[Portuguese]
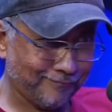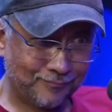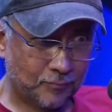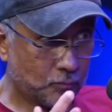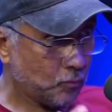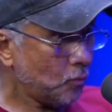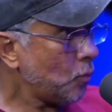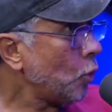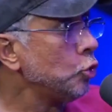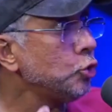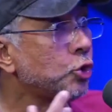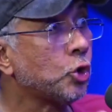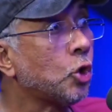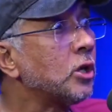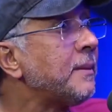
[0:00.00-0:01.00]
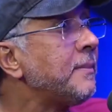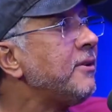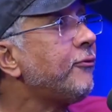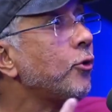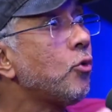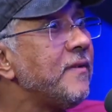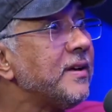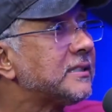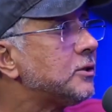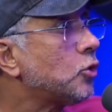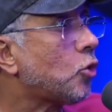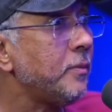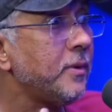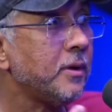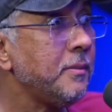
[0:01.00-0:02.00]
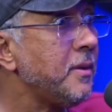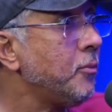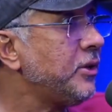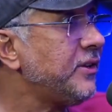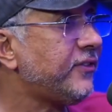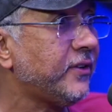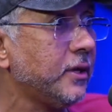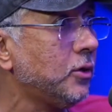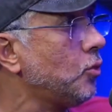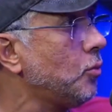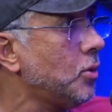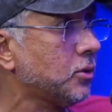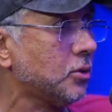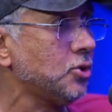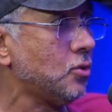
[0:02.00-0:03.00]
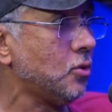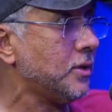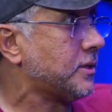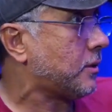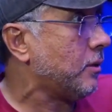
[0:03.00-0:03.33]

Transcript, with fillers: O Dicró também foi conversando comigo, me municiando de um montão de coisa,